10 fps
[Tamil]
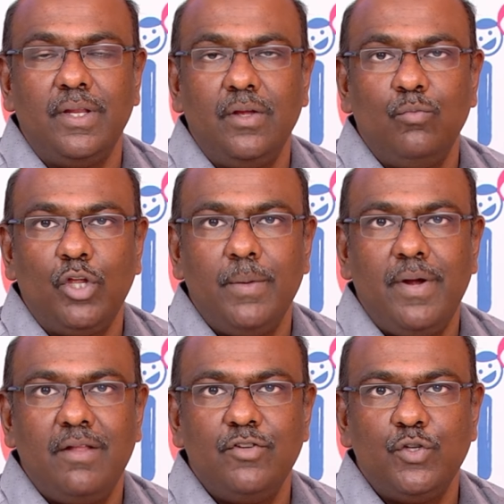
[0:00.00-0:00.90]
வரைக்கும்
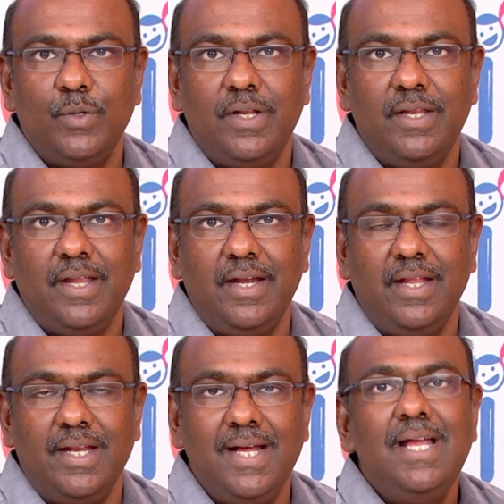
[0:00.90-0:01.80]
முக்கியமான விஷயம் என்னென்னு
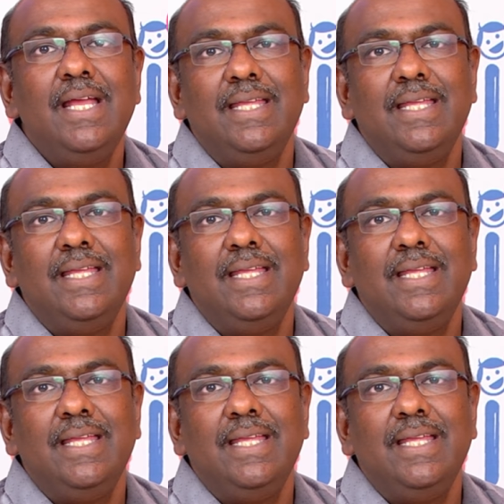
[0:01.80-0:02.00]
கேட்டிங்கன்னா